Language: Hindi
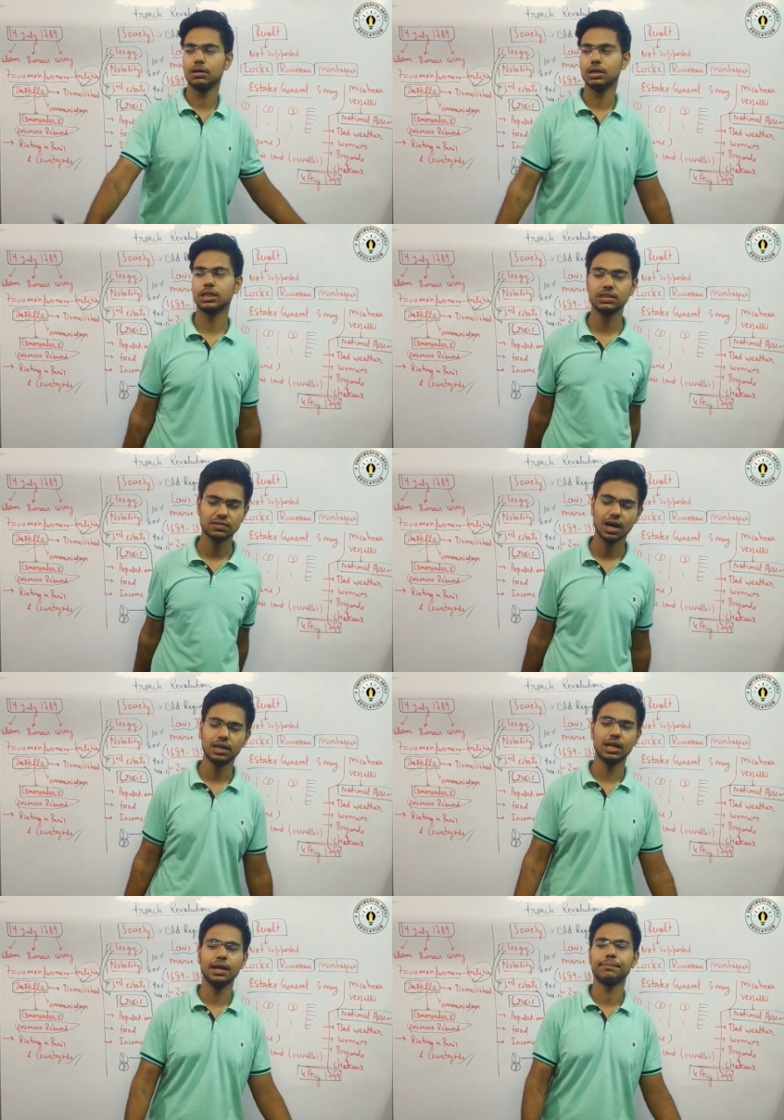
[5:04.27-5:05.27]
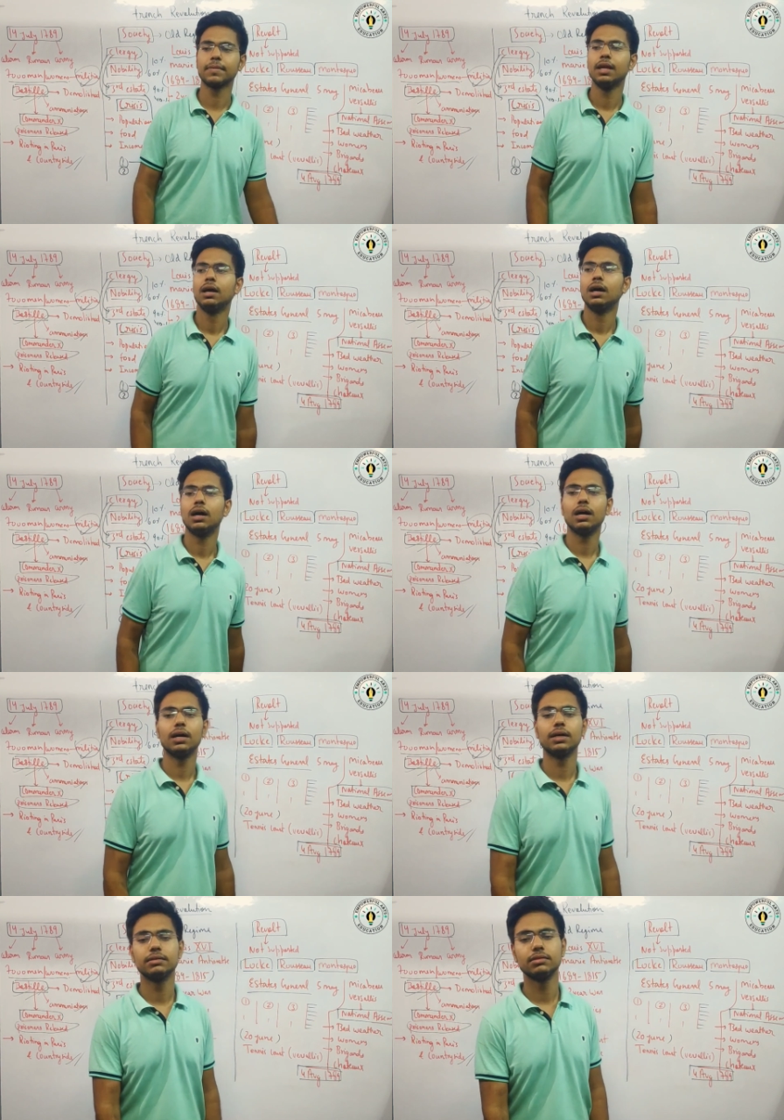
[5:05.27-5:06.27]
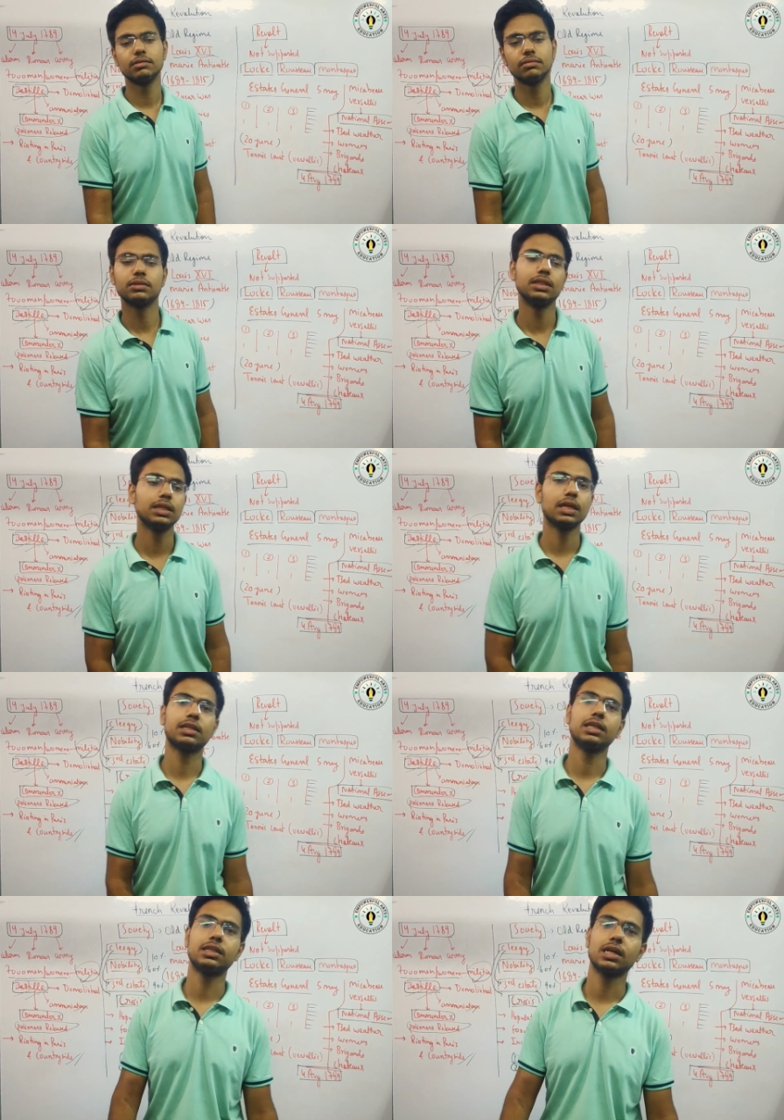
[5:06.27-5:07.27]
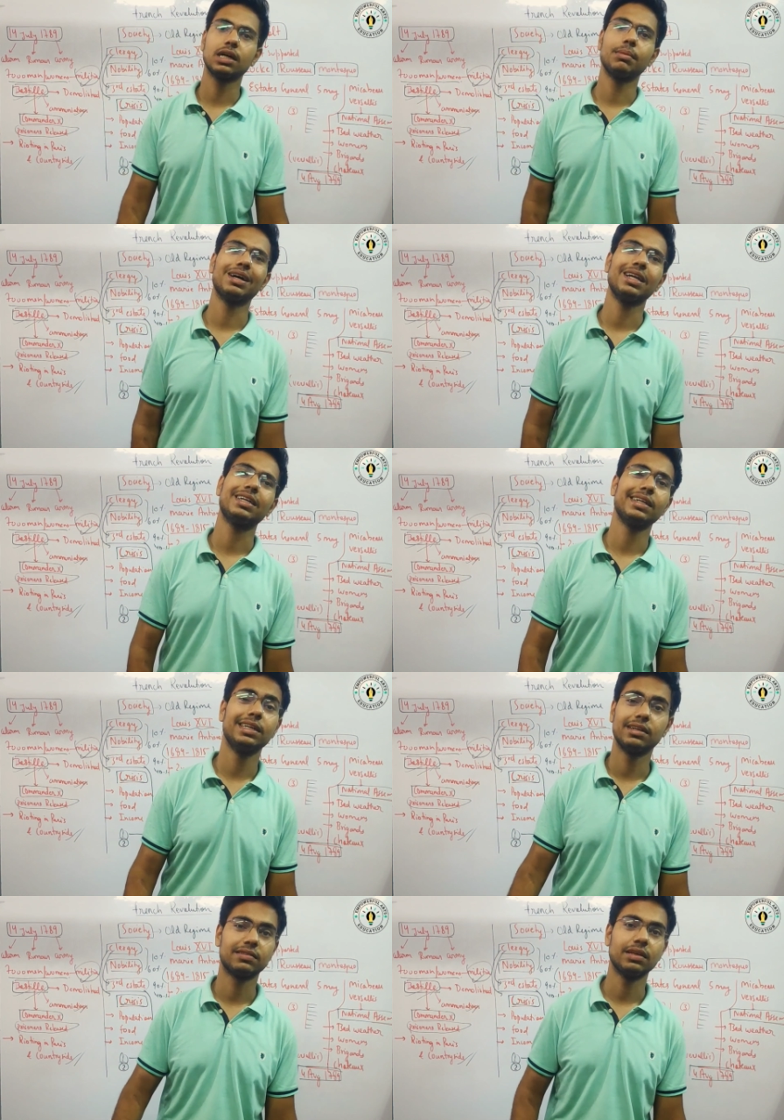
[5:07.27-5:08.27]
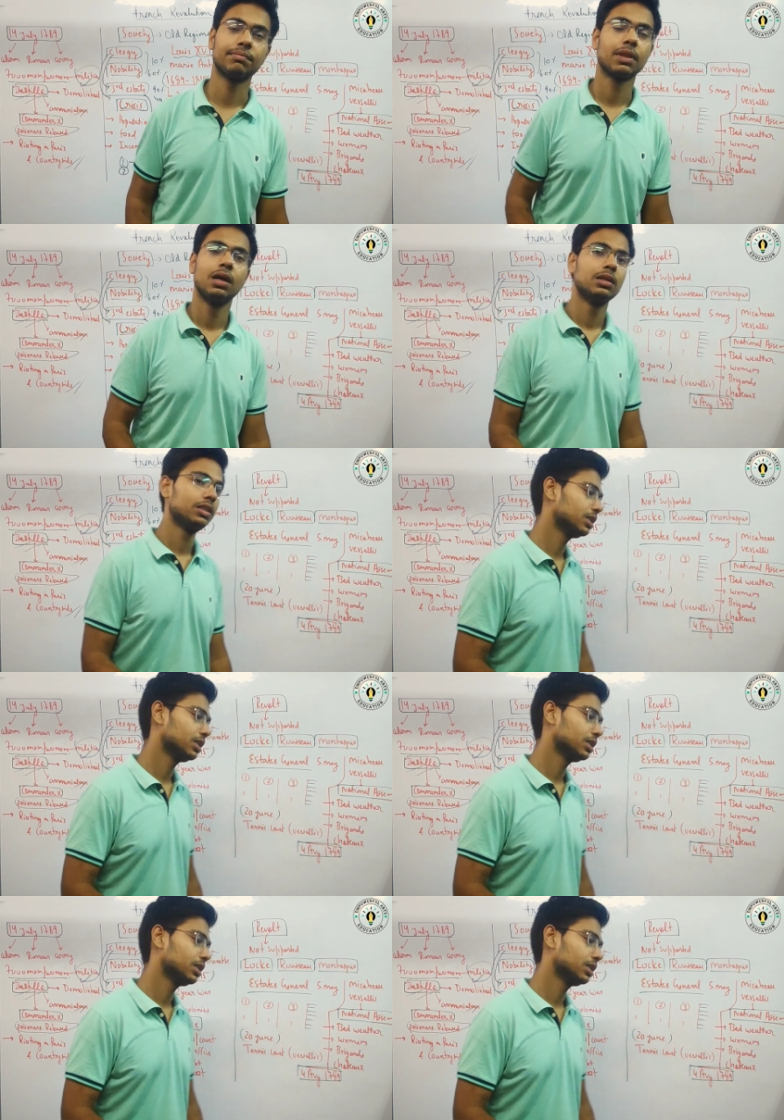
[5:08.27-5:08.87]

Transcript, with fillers: किसान हैं ठीक है ठीक ठाक कमा रहे हैं ट्रेडर्स हैं ठीक